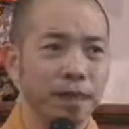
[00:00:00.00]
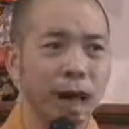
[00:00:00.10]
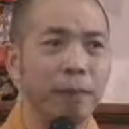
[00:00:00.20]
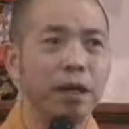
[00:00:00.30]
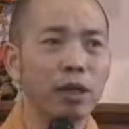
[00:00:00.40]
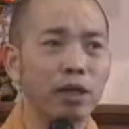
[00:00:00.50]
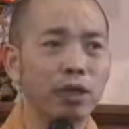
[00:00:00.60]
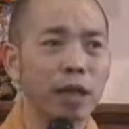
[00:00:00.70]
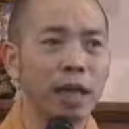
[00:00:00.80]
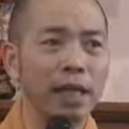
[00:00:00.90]
Áp lực của
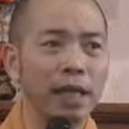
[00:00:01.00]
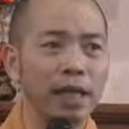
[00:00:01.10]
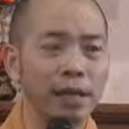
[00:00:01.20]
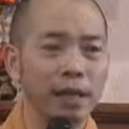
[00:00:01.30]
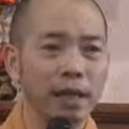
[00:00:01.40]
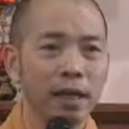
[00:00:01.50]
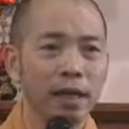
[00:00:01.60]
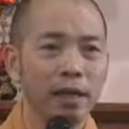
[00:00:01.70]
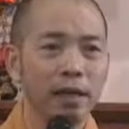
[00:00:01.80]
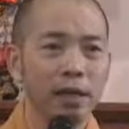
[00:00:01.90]
chúng ta là gì?
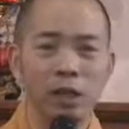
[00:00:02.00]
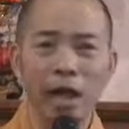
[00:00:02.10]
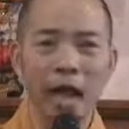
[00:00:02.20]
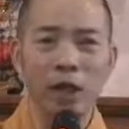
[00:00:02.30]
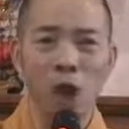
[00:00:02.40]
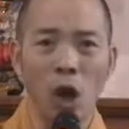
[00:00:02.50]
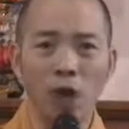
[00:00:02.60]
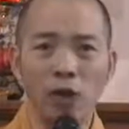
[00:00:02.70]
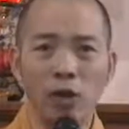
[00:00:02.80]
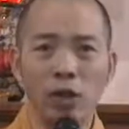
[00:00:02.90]
Cửa hàng
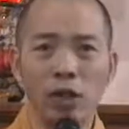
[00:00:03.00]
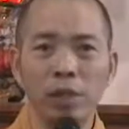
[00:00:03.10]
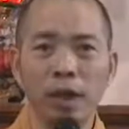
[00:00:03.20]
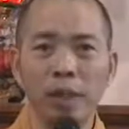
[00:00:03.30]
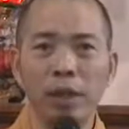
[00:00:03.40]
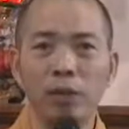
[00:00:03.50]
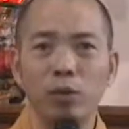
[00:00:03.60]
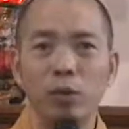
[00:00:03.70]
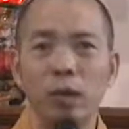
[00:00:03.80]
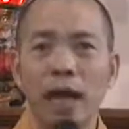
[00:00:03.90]
nhỏ thì coi như bị áp lực
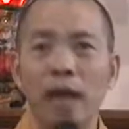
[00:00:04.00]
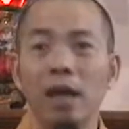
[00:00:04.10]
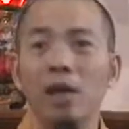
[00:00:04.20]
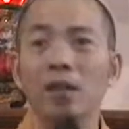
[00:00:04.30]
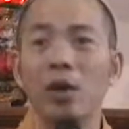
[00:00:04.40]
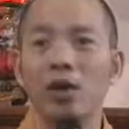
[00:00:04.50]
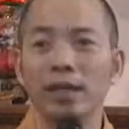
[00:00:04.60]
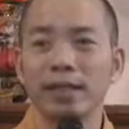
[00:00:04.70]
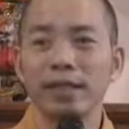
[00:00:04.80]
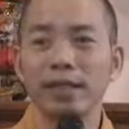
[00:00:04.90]
của cửa hàng lớn thôi.
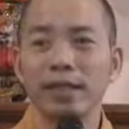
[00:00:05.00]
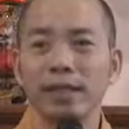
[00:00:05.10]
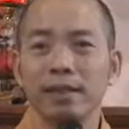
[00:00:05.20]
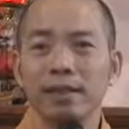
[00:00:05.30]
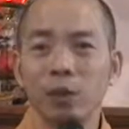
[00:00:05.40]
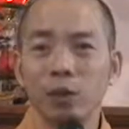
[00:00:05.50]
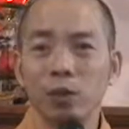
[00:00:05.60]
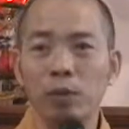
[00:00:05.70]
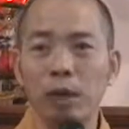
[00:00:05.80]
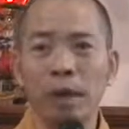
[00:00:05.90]
Ví dụ
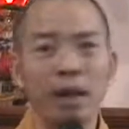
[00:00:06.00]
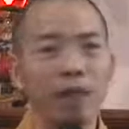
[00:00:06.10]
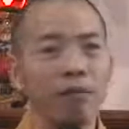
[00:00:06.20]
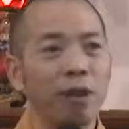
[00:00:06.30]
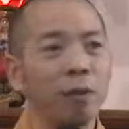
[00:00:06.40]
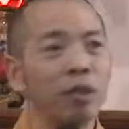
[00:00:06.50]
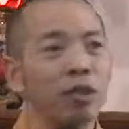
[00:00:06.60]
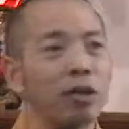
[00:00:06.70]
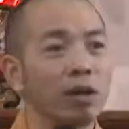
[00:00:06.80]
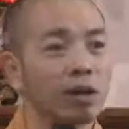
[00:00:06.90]
chúng ta bán cà phê
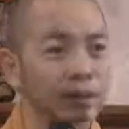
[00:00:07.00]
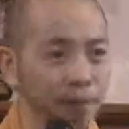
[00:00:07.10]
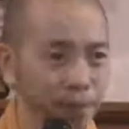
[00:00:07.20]
bình thường,